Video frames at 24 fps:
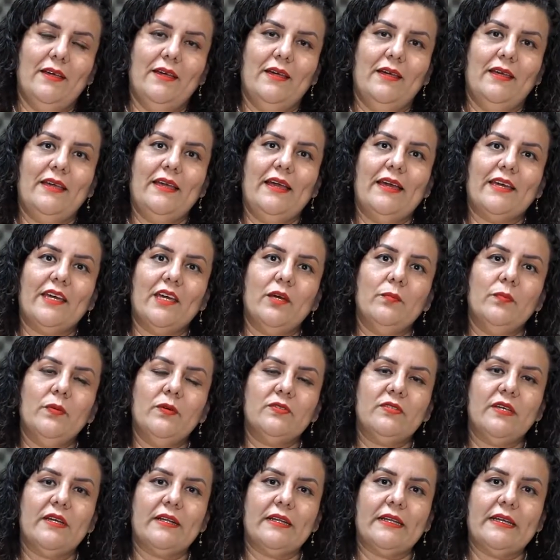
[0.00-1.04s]
Y aquí en
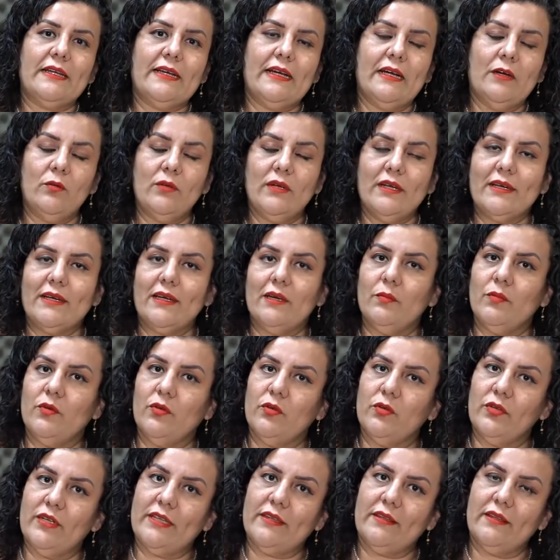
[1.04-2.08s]
Poza Rica una
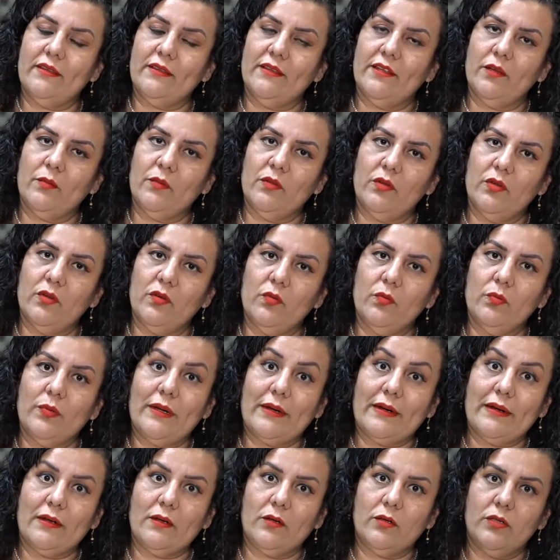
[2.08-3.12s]
camioneta terminó en un
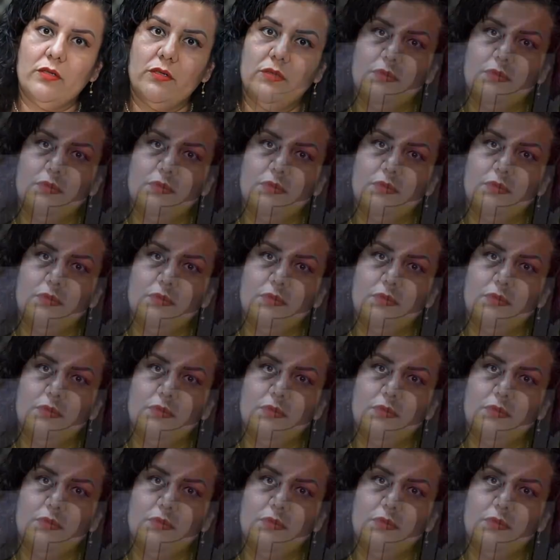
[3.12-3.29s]
barranco.